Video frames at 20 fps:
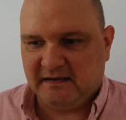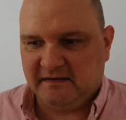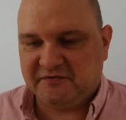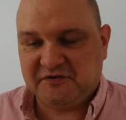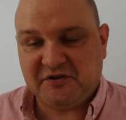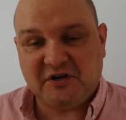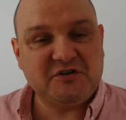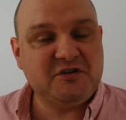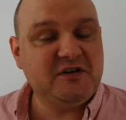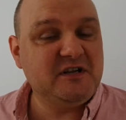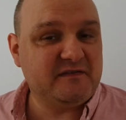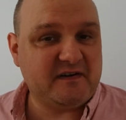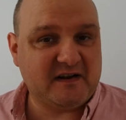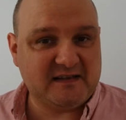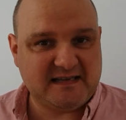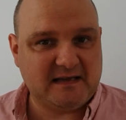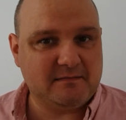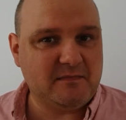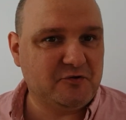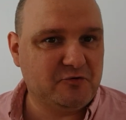Wcześniej
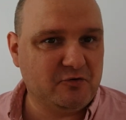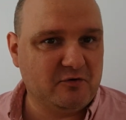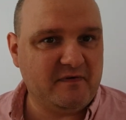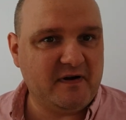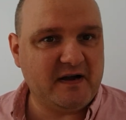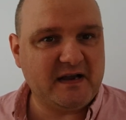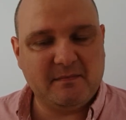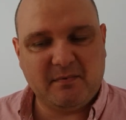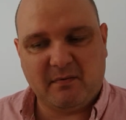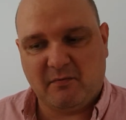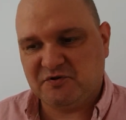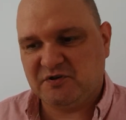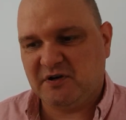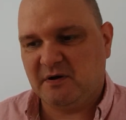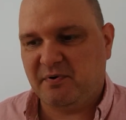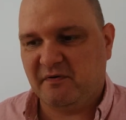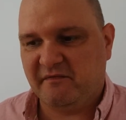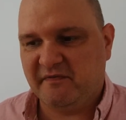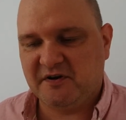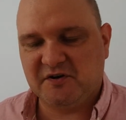zwracałem na to uwagi, bo
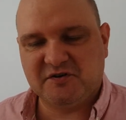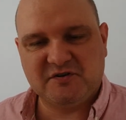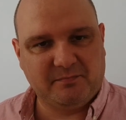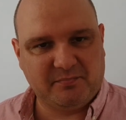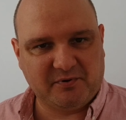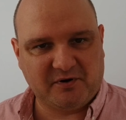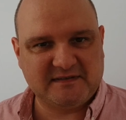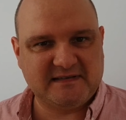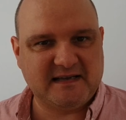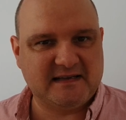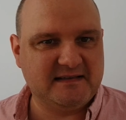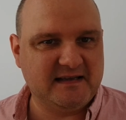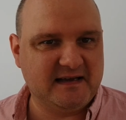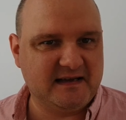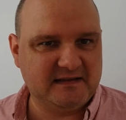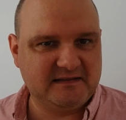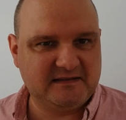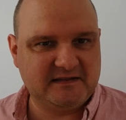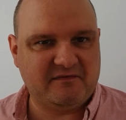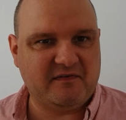można powiedzieć, że
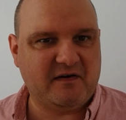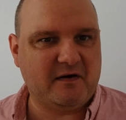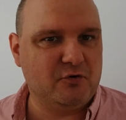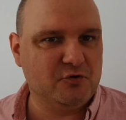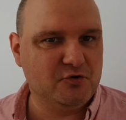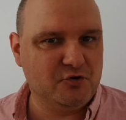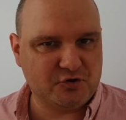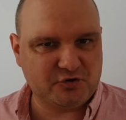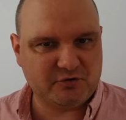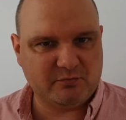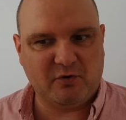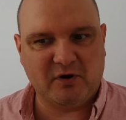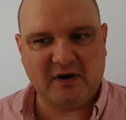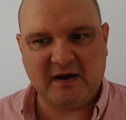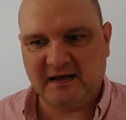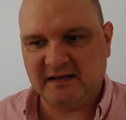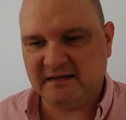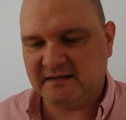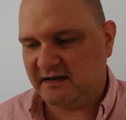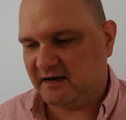proceder trwał od 8
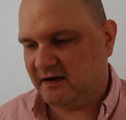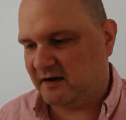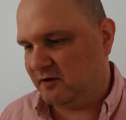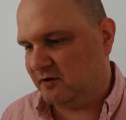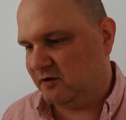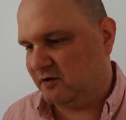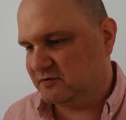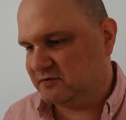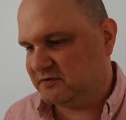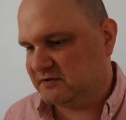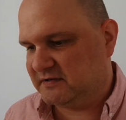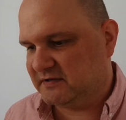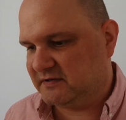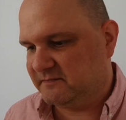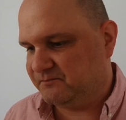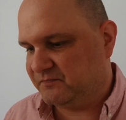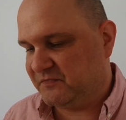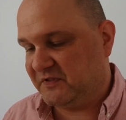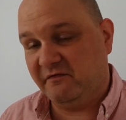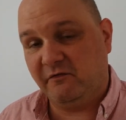lat, a
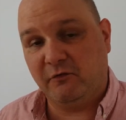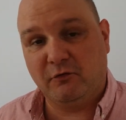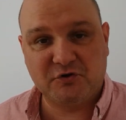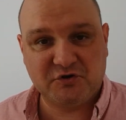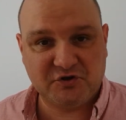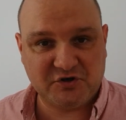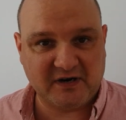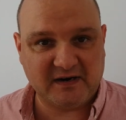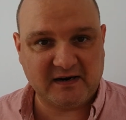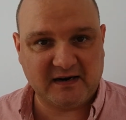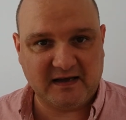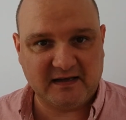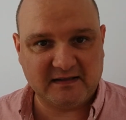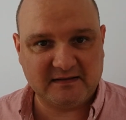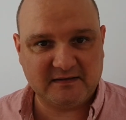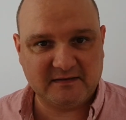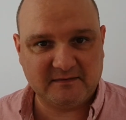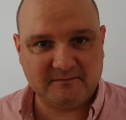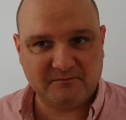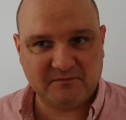od 2-3
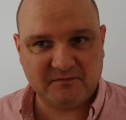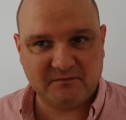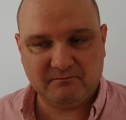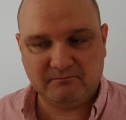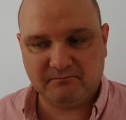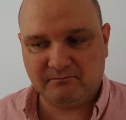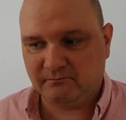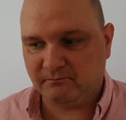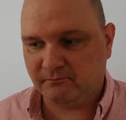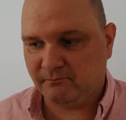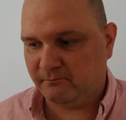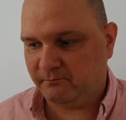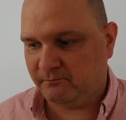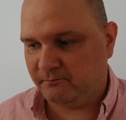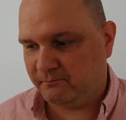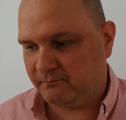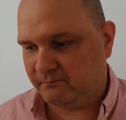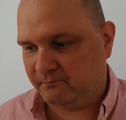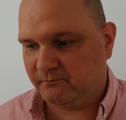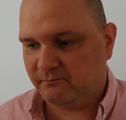lat
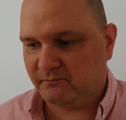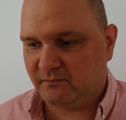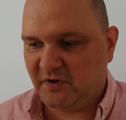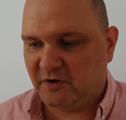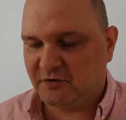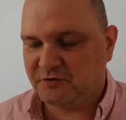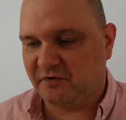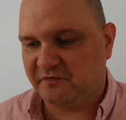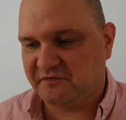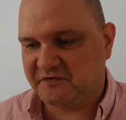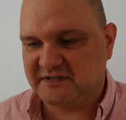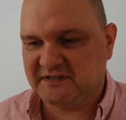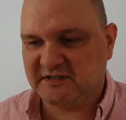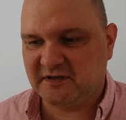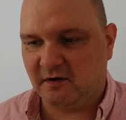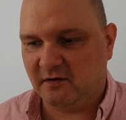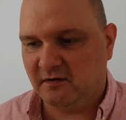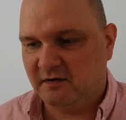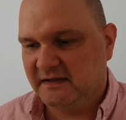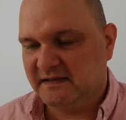mm, no to
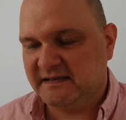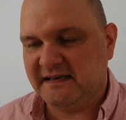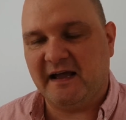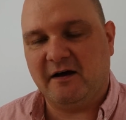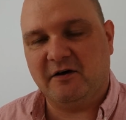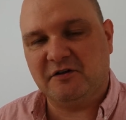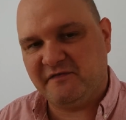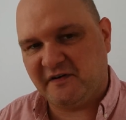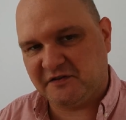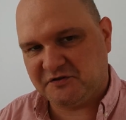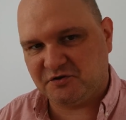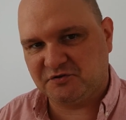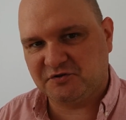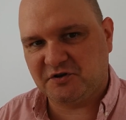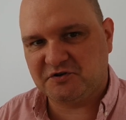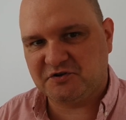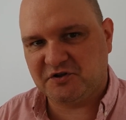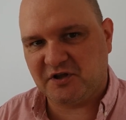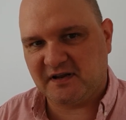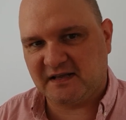wszystko, nie, od
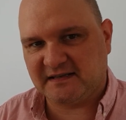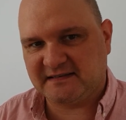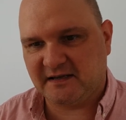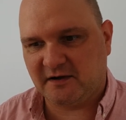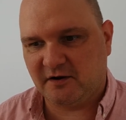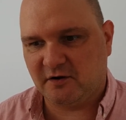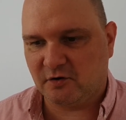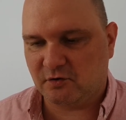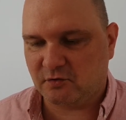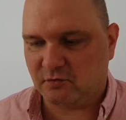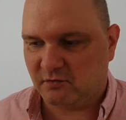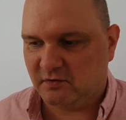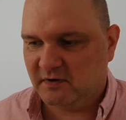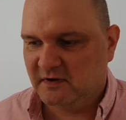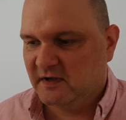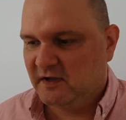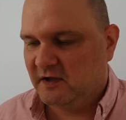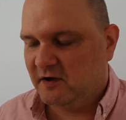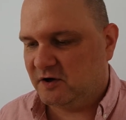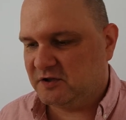2014 roku
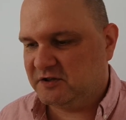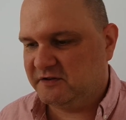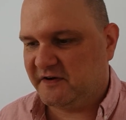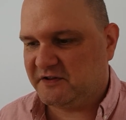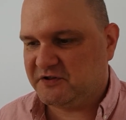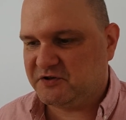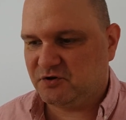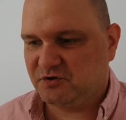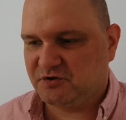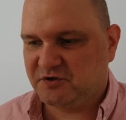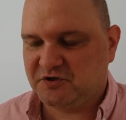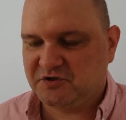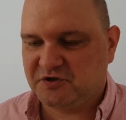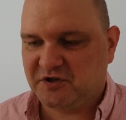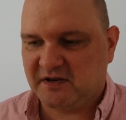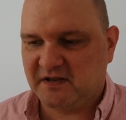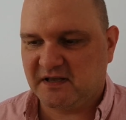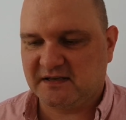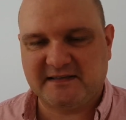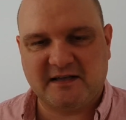od
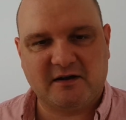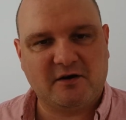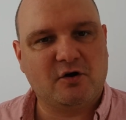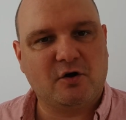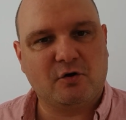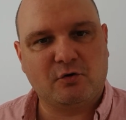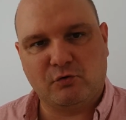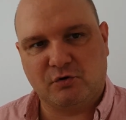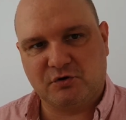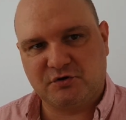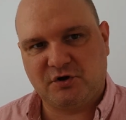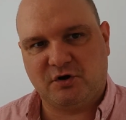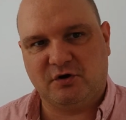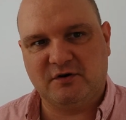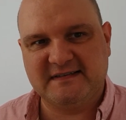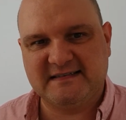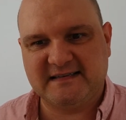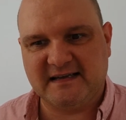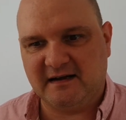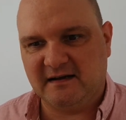2014 roku, od
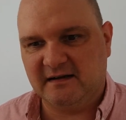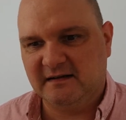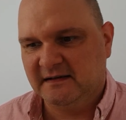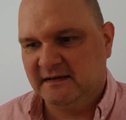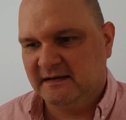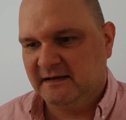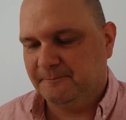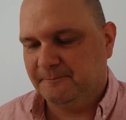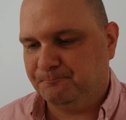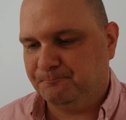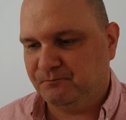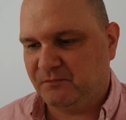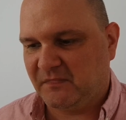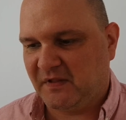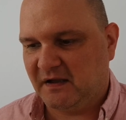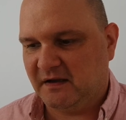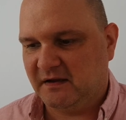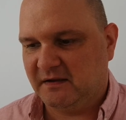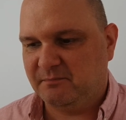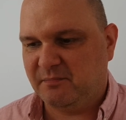końca,
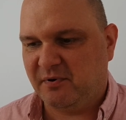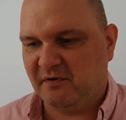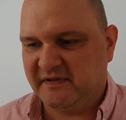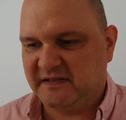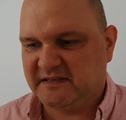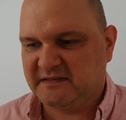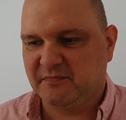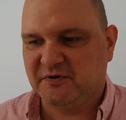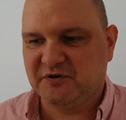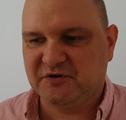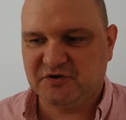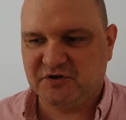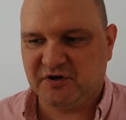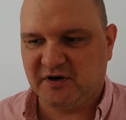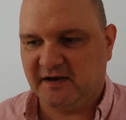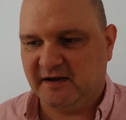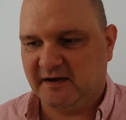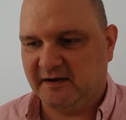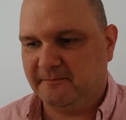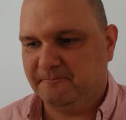mm, powiedzmy,
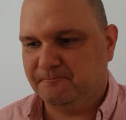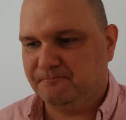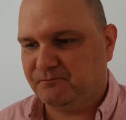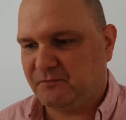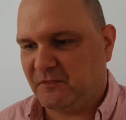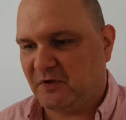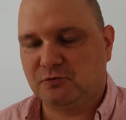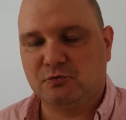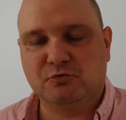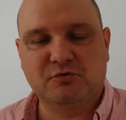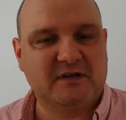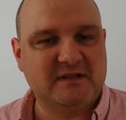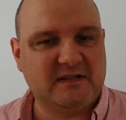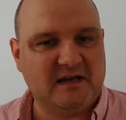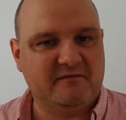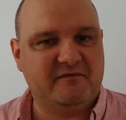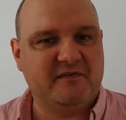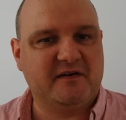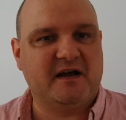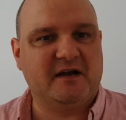że no tutaj ta
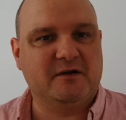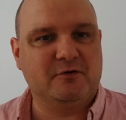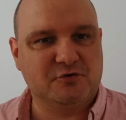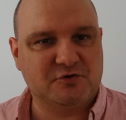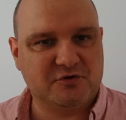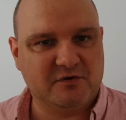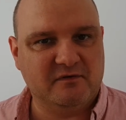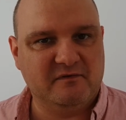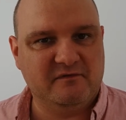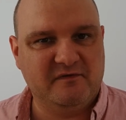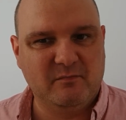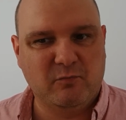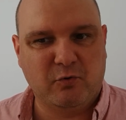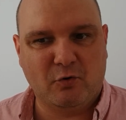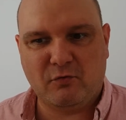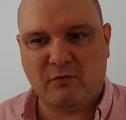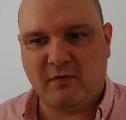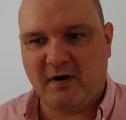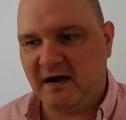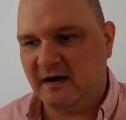afera już
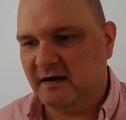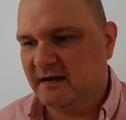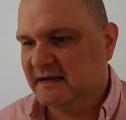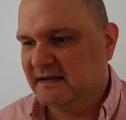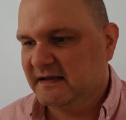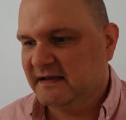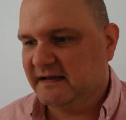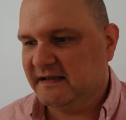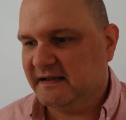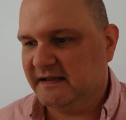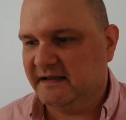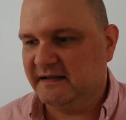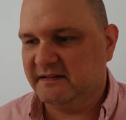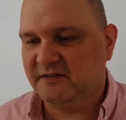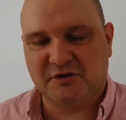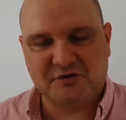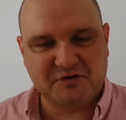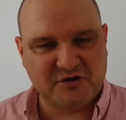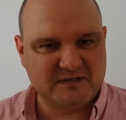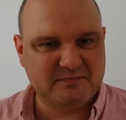wybuchła i
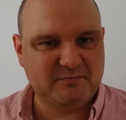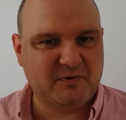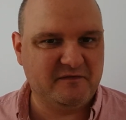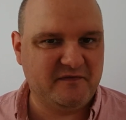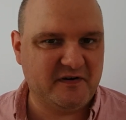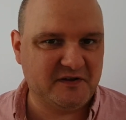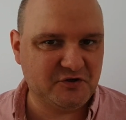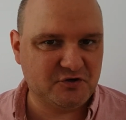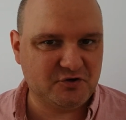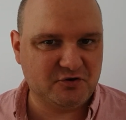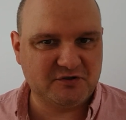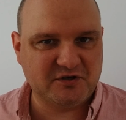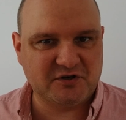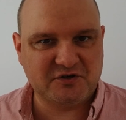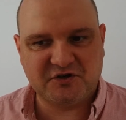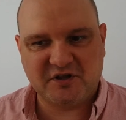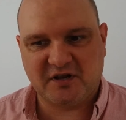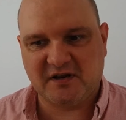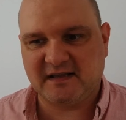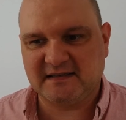to, co jest po
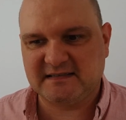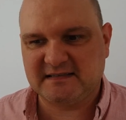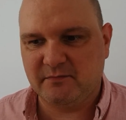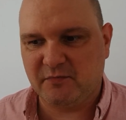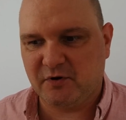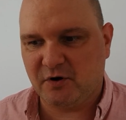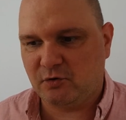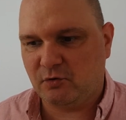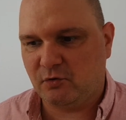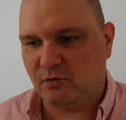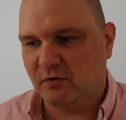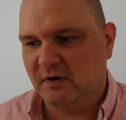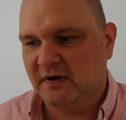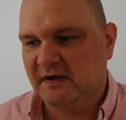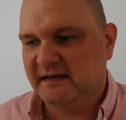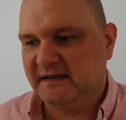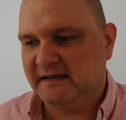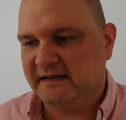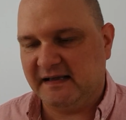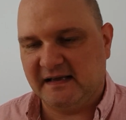2014 roku,
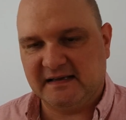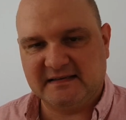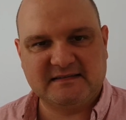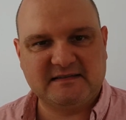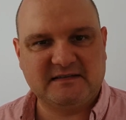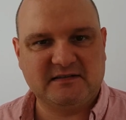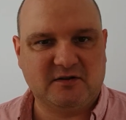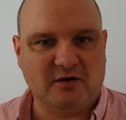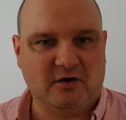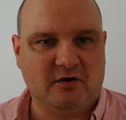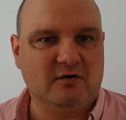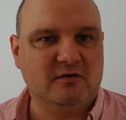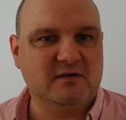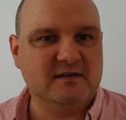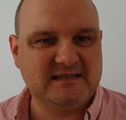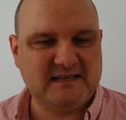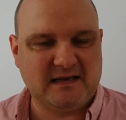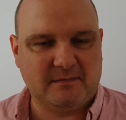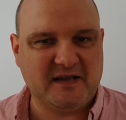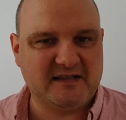jest to
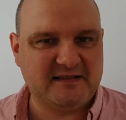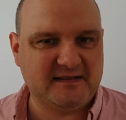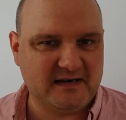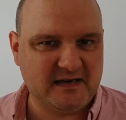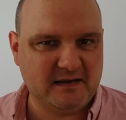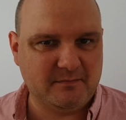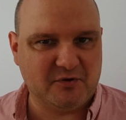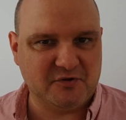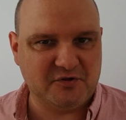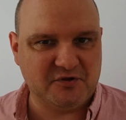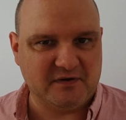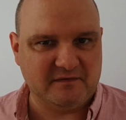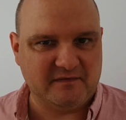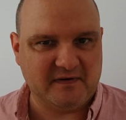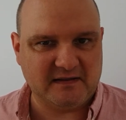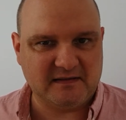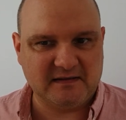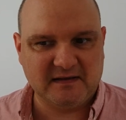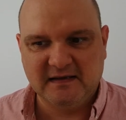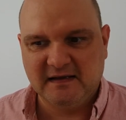zamiatanie pod
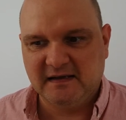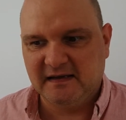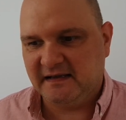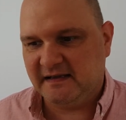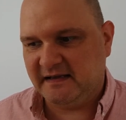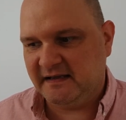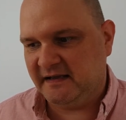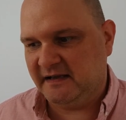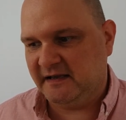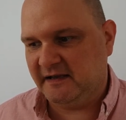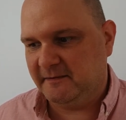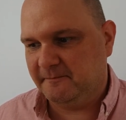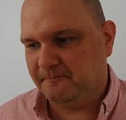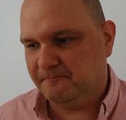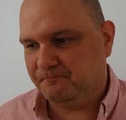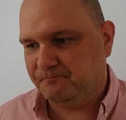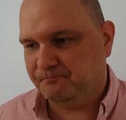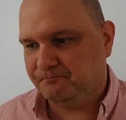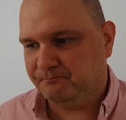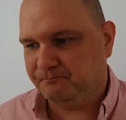dywan. I